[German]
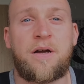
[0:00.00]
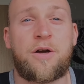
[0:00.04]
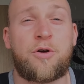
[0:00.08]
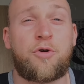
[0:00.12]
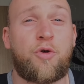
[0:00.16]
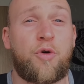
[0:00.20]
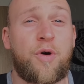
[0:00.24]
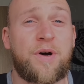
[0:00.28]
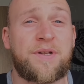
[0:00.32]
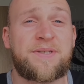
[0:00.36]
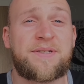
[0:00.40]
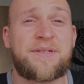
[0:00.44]

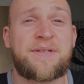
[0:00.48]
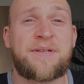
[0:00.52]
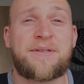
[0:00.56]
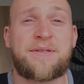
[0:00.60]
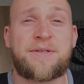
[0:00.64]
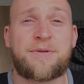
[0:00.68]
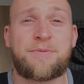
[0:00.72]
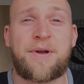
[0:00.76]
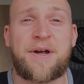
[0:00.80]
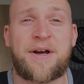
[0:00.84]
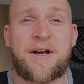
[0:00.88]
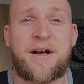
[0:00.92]
Kurz
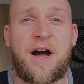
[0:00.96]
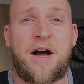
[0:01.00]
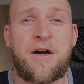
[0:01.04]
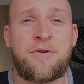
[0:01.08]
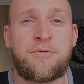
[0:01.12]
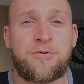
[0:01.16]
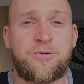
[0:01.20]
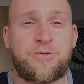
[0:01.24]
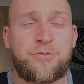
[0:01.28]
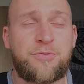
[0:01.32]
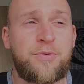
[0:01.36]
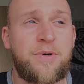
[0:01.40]
zu der
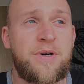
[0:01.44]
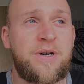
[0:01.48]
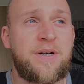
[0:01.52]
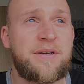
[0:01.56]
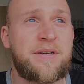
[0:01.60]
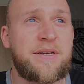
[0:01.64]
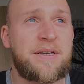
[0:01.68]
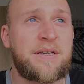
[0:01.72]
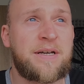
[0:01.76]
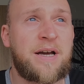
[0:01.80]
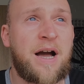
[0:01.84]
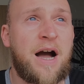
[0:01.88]
Kanutour.
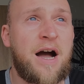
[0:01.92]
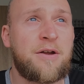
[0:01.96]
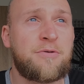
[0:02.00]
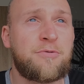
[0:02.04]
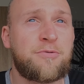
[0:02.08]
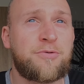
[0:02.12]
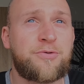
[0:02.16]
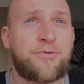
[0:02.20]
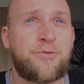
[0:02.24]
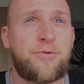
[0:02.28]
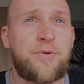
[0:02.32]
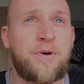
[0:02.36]
Die
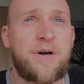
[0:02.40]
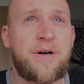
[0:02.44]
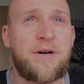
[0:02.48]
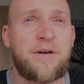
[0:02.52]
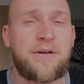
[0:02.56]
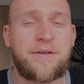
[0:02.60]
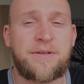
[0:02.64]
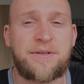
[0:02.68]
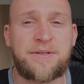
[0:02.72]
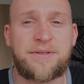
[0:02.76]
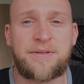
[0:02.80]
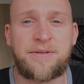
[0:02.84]

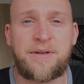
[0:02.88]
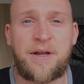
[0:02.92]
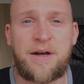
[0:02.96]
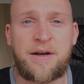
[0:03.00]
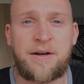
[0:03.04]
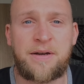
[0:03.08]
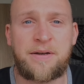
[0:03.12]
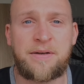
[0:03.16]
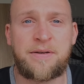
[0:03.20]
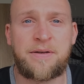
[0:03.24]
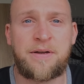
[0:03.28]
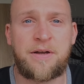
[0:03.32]
Kanutour ist in
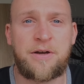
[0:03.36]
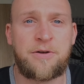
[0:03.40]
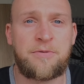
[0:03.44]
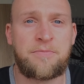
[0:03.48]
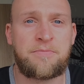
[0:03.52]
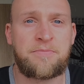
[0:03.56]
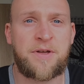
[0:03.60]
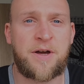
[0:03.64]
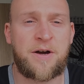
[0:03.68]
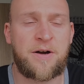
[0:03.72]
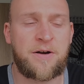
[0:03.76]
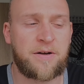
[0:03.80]
einem
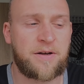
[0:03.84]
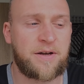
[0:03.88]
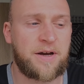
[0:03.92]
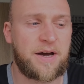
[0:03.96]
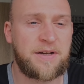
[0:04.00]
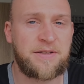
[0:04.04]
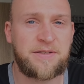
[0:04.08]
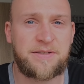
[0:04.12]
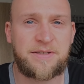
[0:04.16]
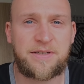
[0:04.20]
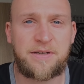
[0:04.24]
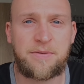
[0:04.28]
ähm, ja,
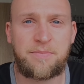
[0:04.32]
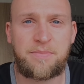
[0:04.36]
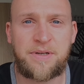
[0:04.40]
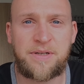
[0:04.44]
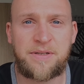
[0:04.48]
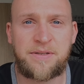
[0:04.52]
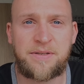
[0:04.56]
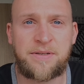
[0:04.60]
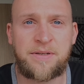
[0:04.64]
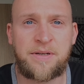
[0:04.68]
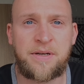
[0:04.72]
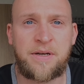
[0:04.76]

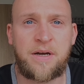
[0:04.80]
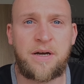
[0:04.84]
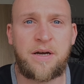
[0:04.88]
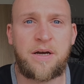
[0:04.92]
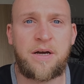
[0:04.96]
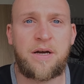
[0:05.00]
Grenzgebiet